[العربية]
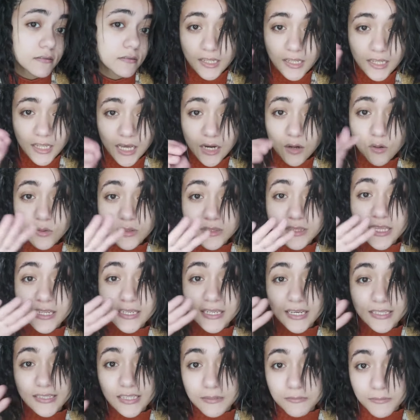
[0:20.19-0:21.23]
لو
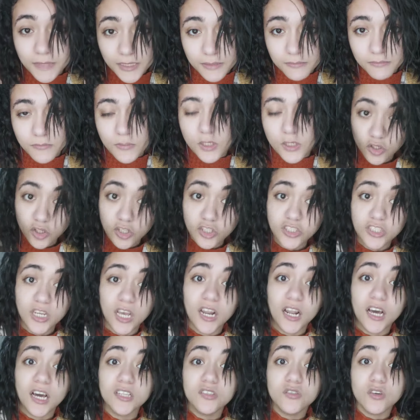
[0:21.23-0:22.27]
الدنيا تمام نخش على
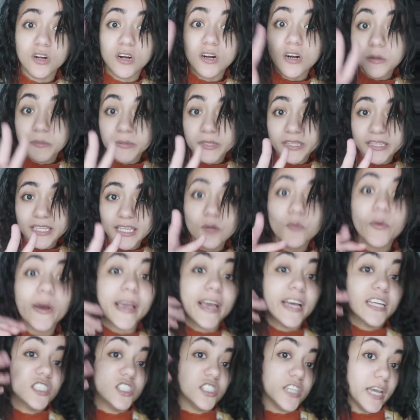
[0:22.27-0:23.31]
الخطوه رقم اتنين
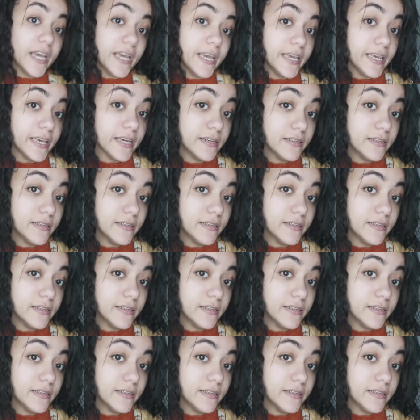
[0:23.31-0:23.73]
وهي الشهيه